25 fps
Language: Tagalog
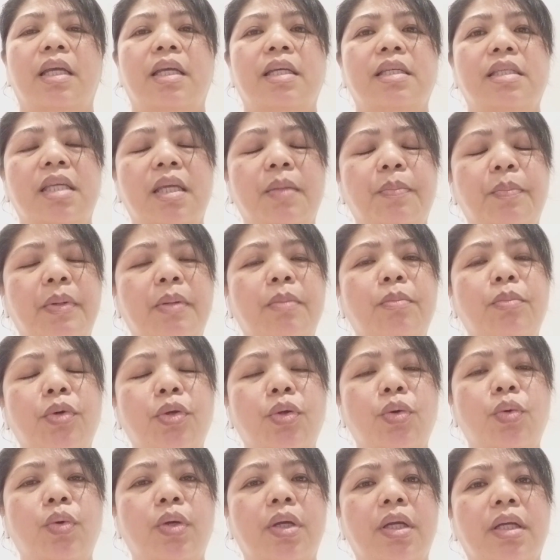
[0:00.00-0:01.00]
Isipin mo
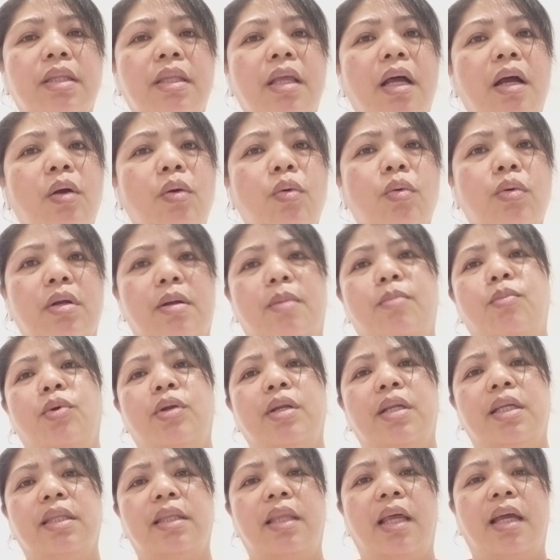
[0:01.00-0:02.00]
yung kita kung
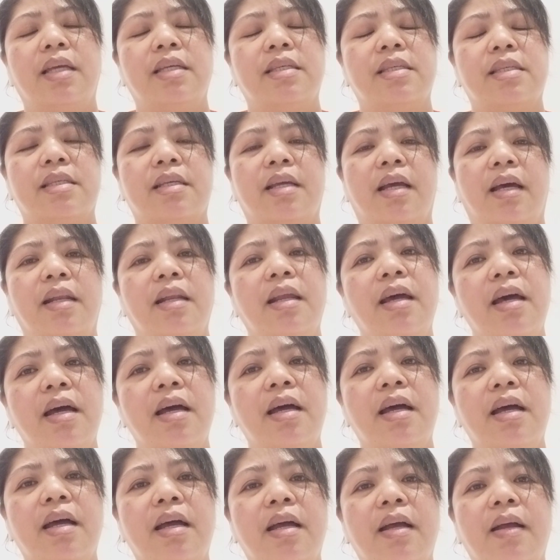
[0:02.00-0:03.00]
na-monetize ka
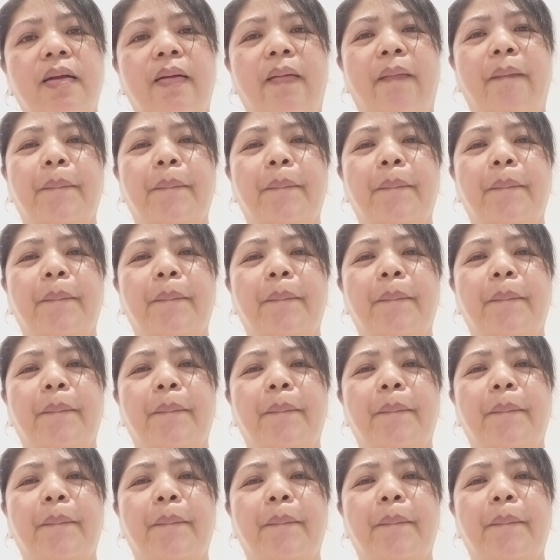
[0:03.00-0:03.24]
na.